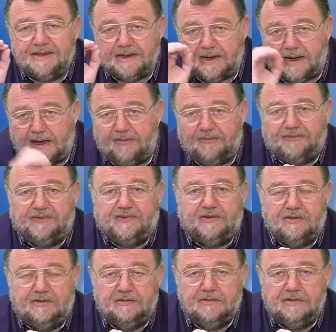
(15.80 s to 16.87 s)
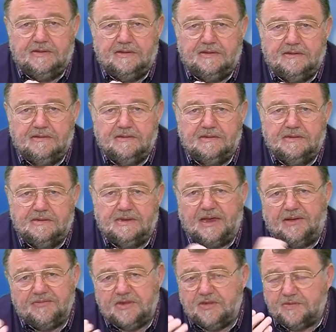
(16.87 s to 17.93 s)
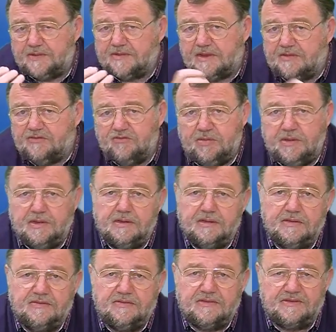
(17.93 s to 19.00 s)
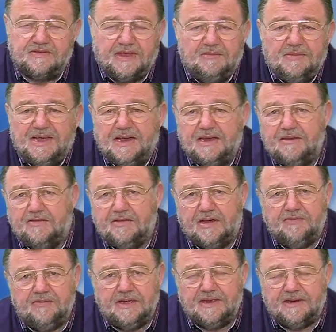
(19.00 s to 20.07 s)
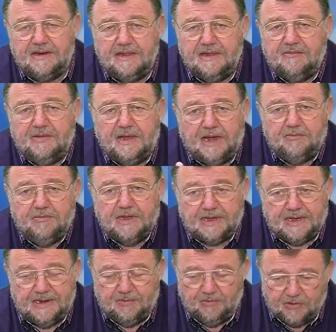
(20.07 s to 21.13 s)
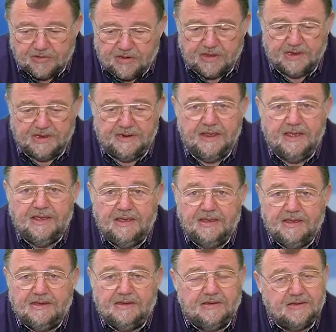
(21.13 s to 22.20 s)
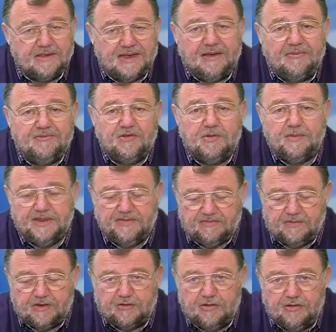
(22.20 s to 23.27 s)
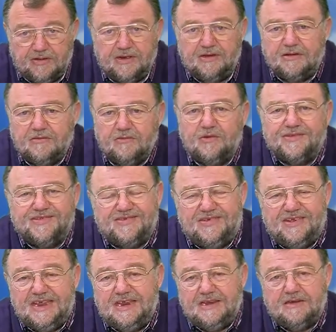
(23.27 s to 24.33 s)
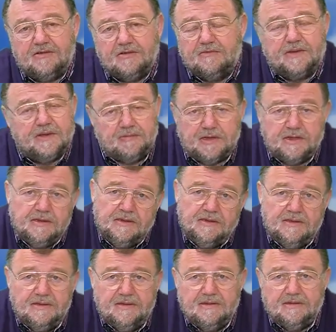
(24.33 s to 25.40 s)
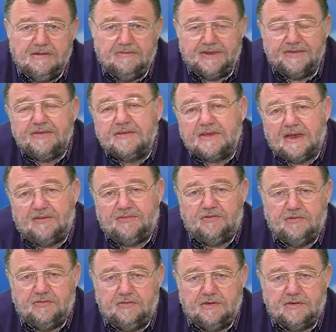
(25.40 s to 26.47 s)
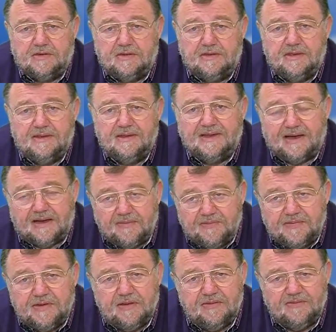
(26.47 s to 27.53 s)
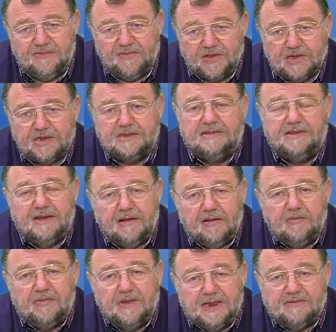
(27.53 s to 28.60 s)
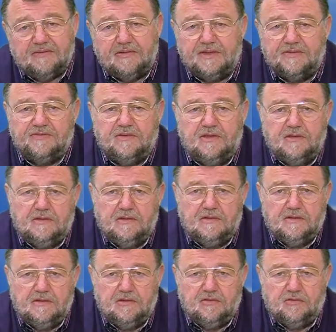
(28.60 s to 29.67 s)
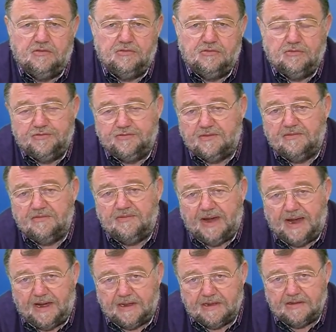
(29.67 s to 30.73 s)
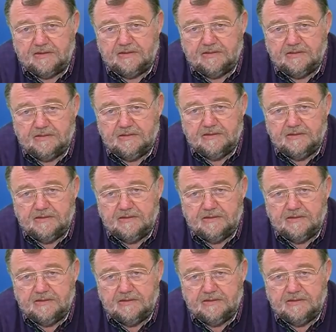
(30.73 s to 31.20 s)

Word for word: Kraft. Kraft ist was ganz Schwieriges. Das kann man gar nicht so einfach erklären. Wir haben ja keine Möglichkeit, äh, Kraft zu messen. Wir können irgendwo ziehen, irgendwo. Aber was ist Kraft nur wirklich? Kraft wirkt auf etwas. Und unsere Waage